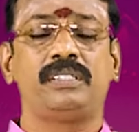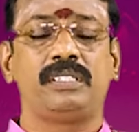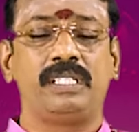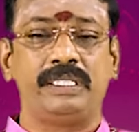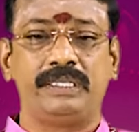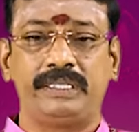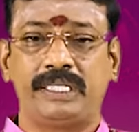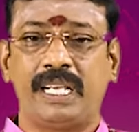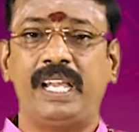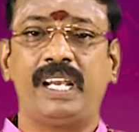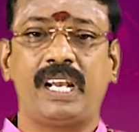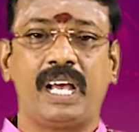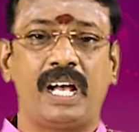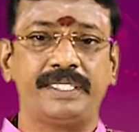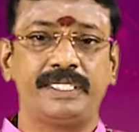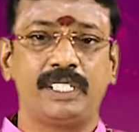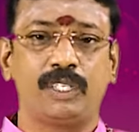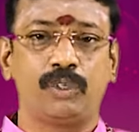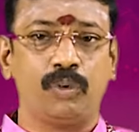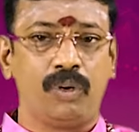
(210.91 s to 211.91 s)
திட்டை
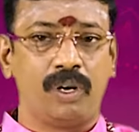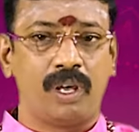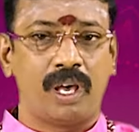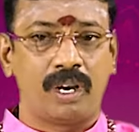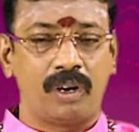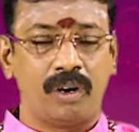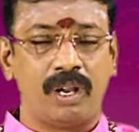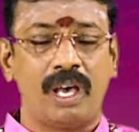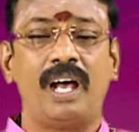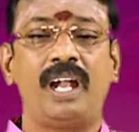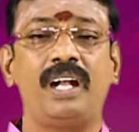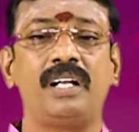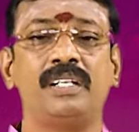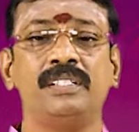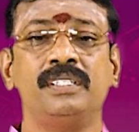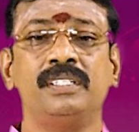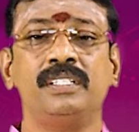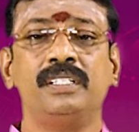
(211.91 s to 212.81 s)
ராஜகுரு அருளால்